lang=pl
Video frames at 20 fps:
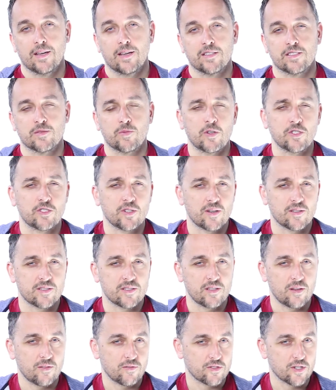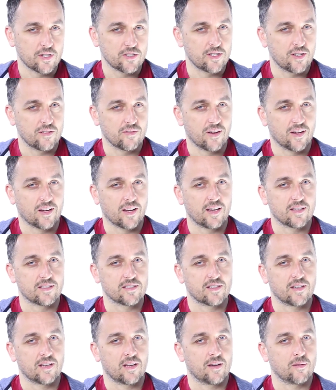Spędziłem z nim wcześniej
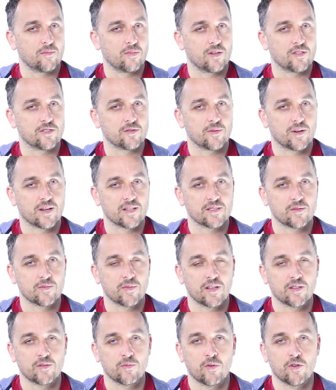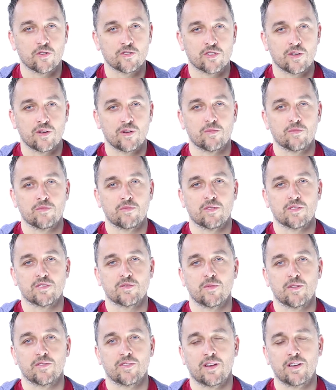wakacje, byliśmy razem nad morzem,
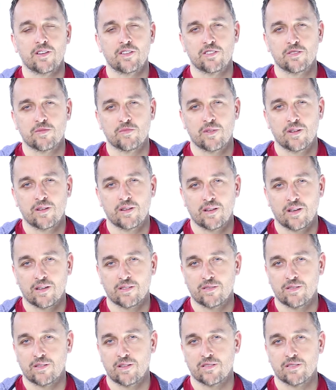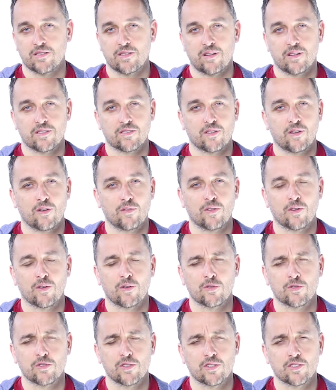rozmawialiśmy jak to nastolatkowie o
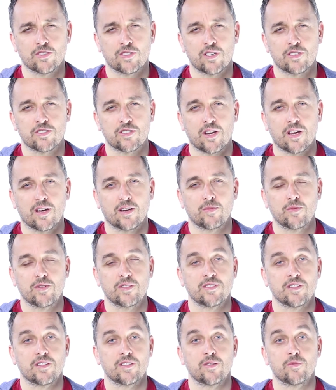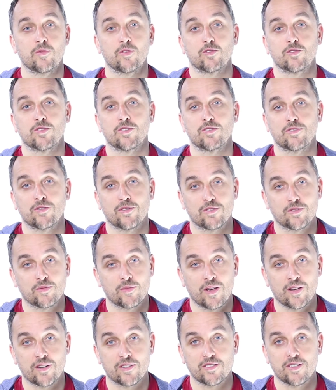różnych rzeczach, między innymi o życiu, o
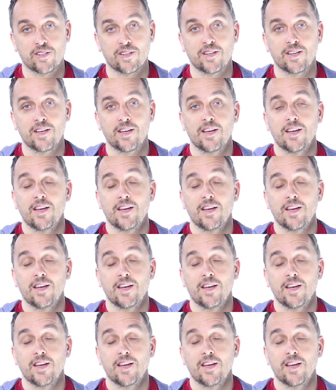śmierci.